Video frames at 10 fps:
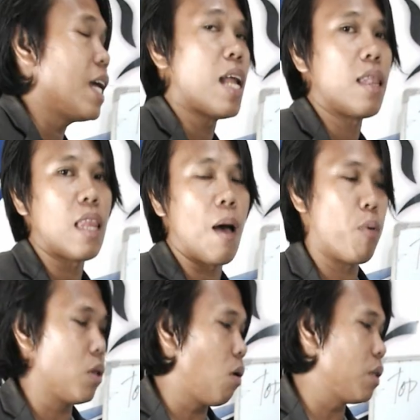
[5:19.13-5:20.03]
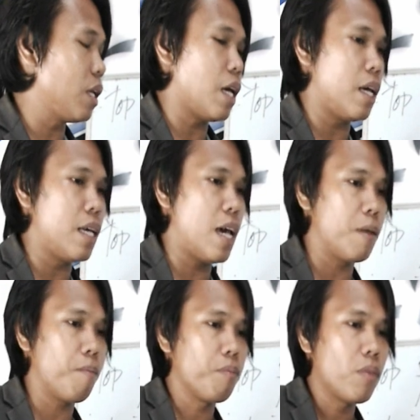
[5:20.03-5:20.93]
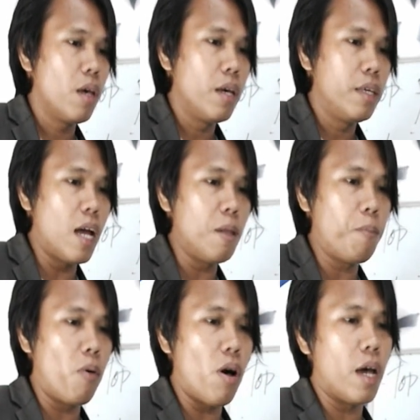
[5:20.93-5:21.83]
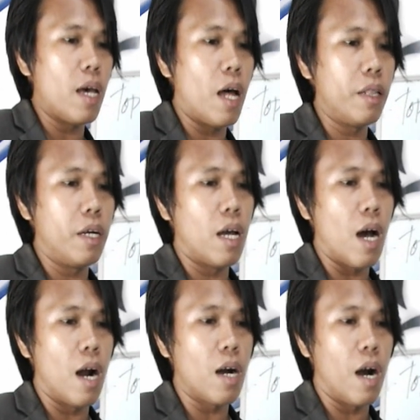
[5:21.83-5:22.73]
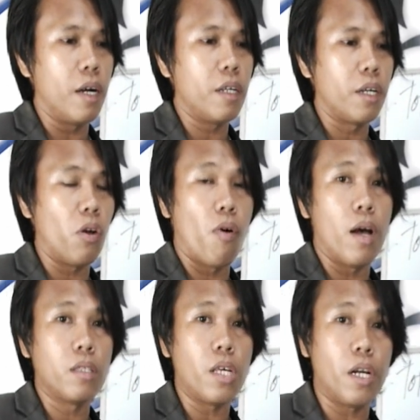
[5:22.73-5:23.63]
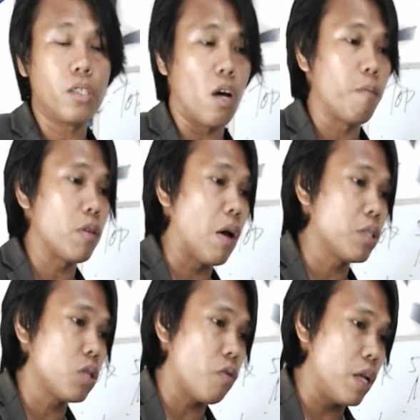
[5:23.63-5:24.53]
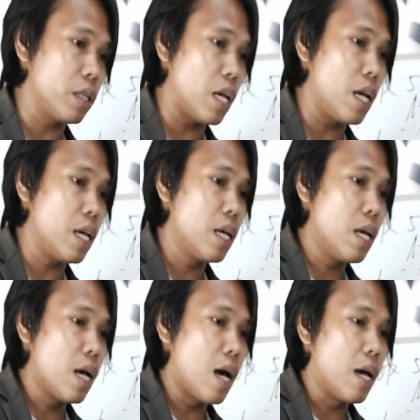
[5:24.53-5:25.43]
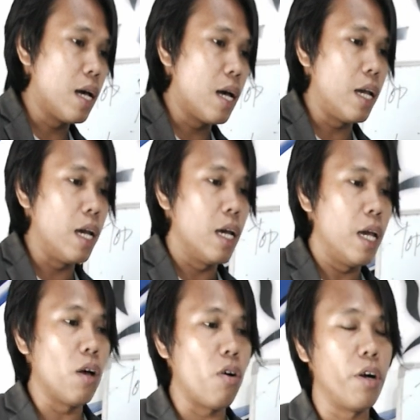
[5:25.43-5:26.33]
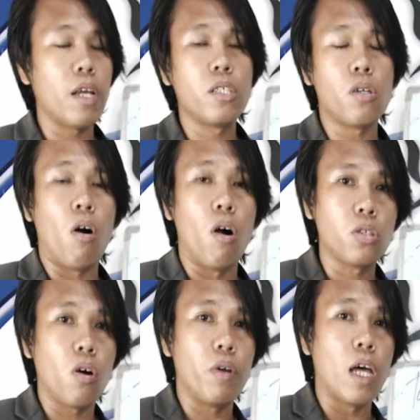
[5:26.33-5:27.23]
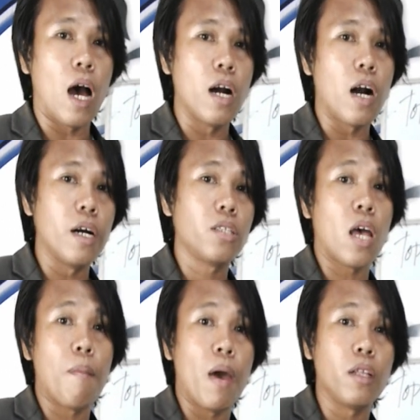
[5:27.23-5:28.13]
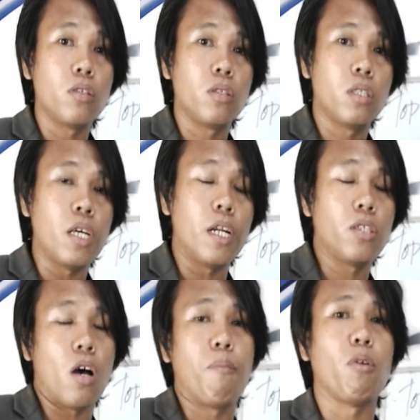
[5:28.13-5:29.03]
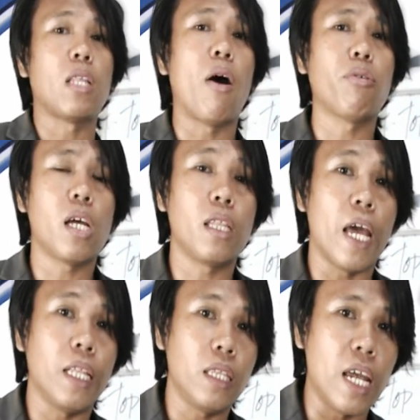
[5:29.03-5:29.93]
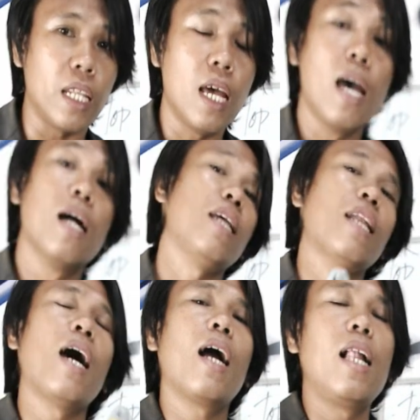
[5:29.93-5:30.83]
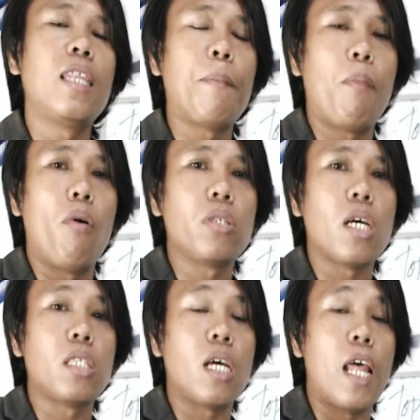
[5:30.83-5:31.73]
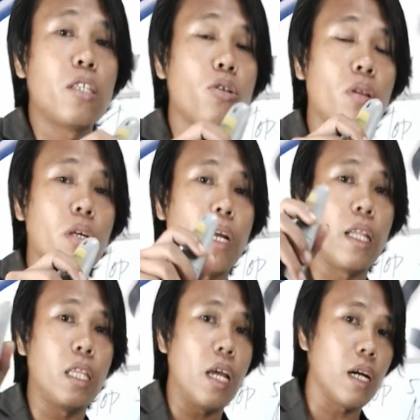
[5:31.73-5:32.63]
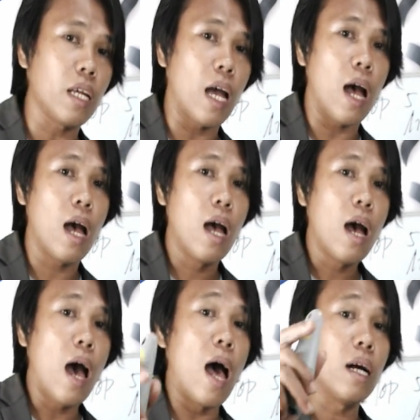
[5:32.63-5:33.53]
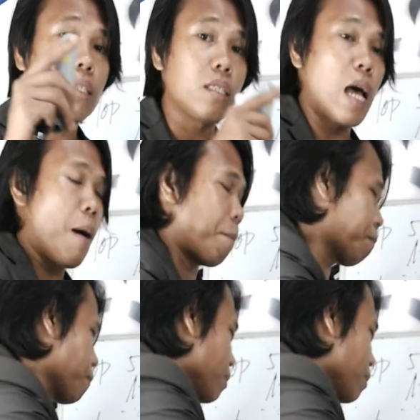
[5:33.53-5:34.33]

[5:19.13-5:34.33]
na top withholding agent. Yan po ay under ng RR31 Series of 2020 in accordance also with the RR7 Series of 2019. Tinanggal na po sa selection criteria ang TAMP